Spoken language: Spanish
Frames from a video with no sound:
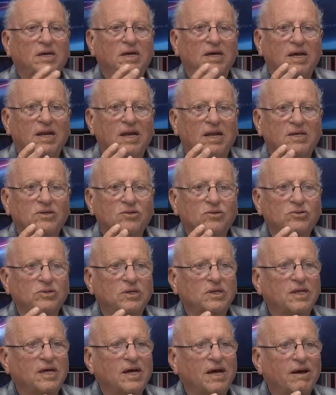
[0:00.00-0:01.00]
y la
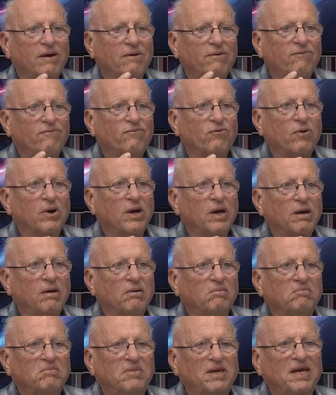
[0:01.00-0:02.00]
sociedad
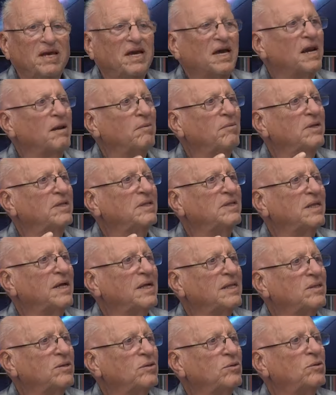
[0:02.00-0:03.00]
fue
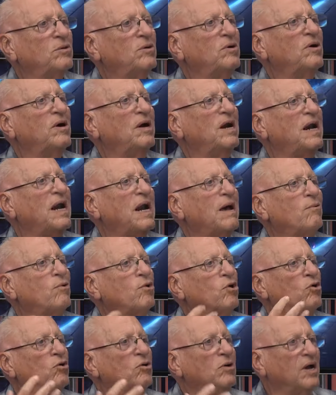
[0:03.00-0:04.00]
incrementando la
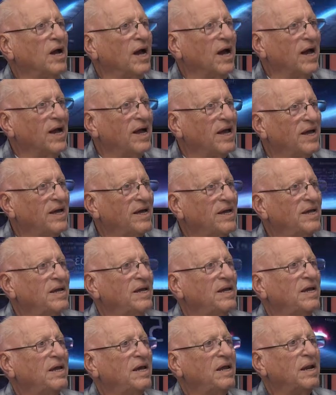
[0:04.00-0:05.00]
bronca.
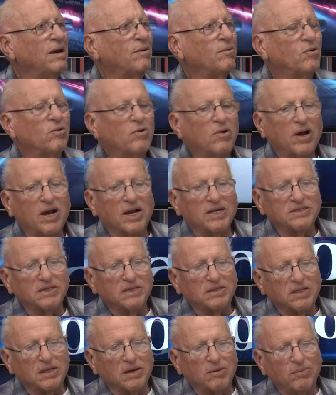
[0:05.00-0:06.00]
Y la bronca se
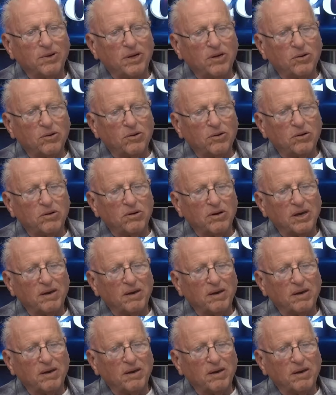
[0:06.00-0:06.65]
terminó